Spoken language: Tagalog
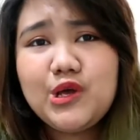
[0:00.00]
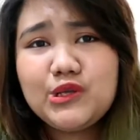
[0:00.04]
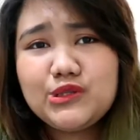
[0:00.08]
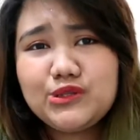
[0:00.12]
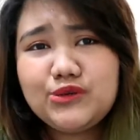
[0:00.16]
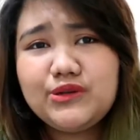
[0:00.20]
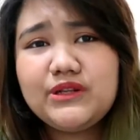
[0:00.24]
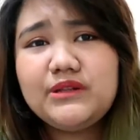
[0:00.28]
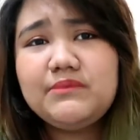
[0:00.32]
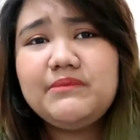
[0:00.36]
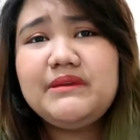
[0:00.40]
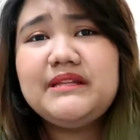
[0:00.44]

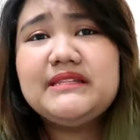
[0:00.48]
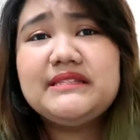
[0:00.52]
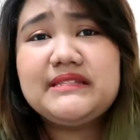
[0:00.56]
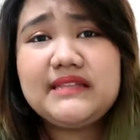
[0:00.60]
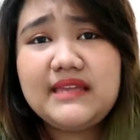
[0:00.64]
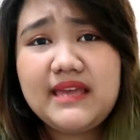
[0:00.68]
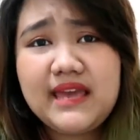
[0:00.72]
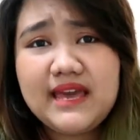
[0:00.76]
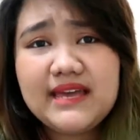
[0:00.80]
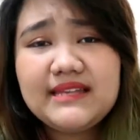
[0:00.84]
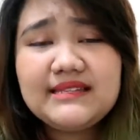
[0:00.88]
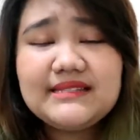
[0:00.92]
So, it means
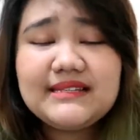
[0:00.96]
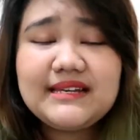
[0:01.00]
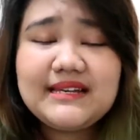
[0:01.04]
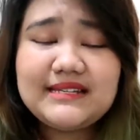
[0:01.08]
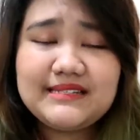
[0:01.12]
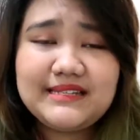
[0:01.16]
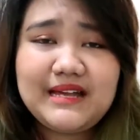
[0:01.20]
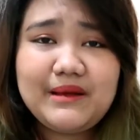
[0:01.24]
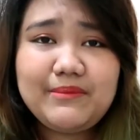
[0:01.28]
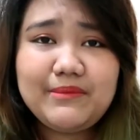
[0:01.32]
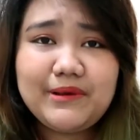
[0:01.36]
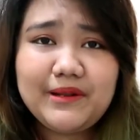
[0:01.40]
yes,
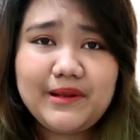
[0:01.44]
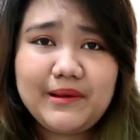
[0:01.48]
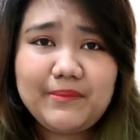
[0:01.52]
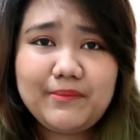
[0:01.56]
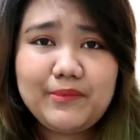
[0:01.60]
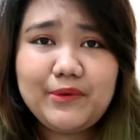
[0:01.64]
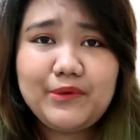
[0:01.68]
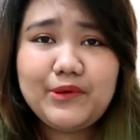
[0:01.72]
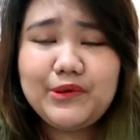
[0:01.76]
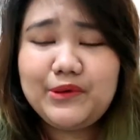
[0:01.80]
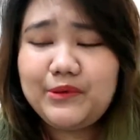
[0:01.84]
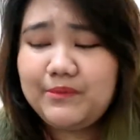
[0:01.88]
kasama na
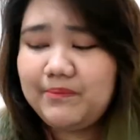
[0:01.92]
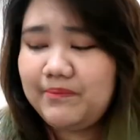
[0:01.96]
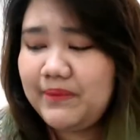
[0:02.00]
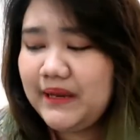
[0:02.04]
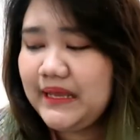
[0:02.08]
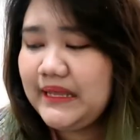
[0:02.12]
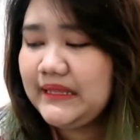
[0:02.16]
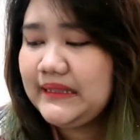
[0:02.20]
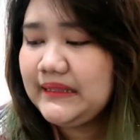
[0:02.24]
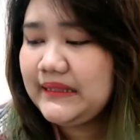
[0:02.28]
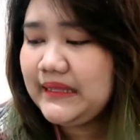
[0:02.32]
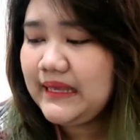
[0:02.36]
po yung
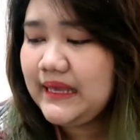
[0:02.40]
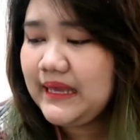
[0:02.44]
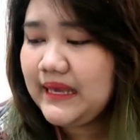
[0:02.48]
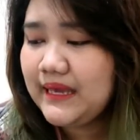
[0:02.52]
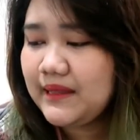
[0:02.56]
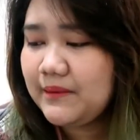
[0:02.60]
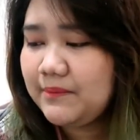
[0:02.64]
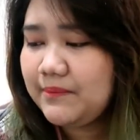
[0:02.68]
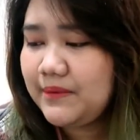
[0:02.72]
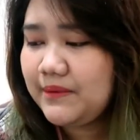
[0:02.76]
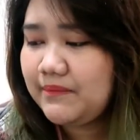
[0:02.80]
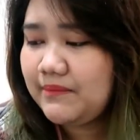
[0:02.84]
plane
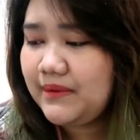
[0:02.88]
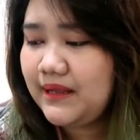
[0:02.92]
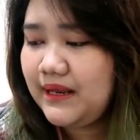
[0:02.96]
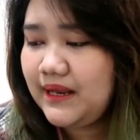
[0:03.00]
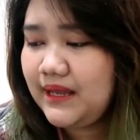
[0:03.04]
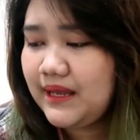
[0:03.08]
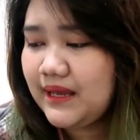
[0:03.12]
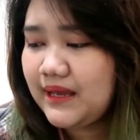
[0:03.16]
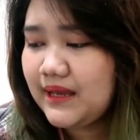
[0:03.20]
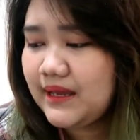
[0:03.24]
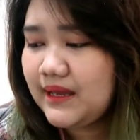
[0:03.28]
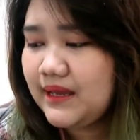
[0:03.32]
ticket
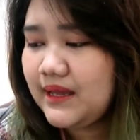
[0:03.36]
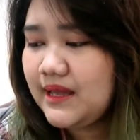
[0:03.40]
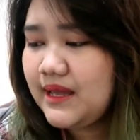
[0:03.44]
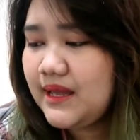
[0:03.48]
pabalik.